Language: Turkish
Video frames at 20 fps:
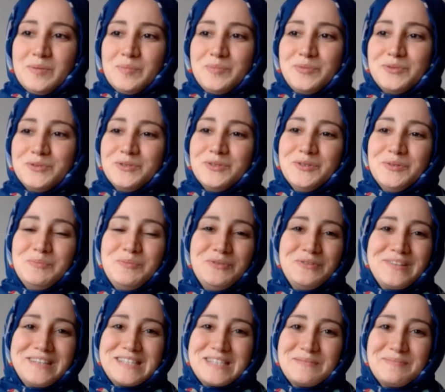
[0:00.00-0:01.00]
Bu
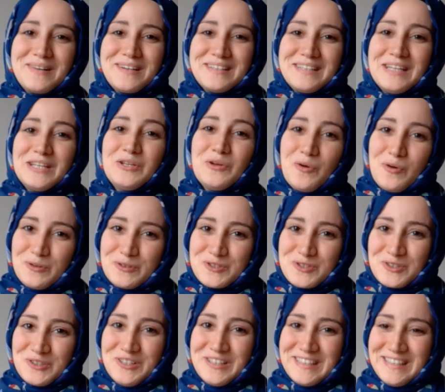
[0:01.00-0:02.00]
büyük ihtimalle
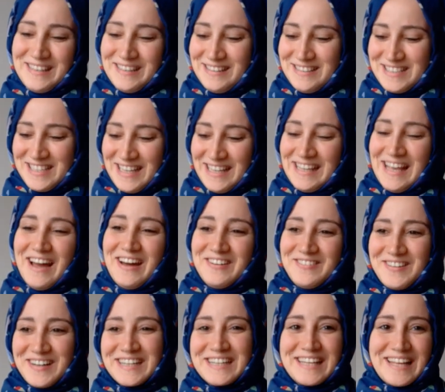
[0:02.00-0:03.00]
yolcu. Gideceği yer
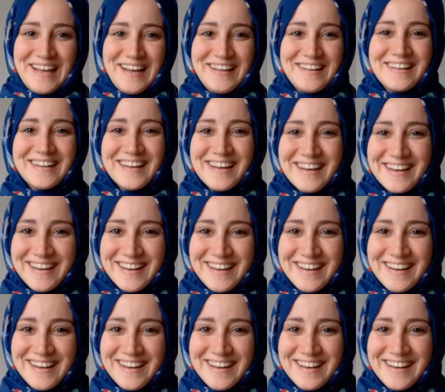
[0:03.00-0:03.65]
var yani.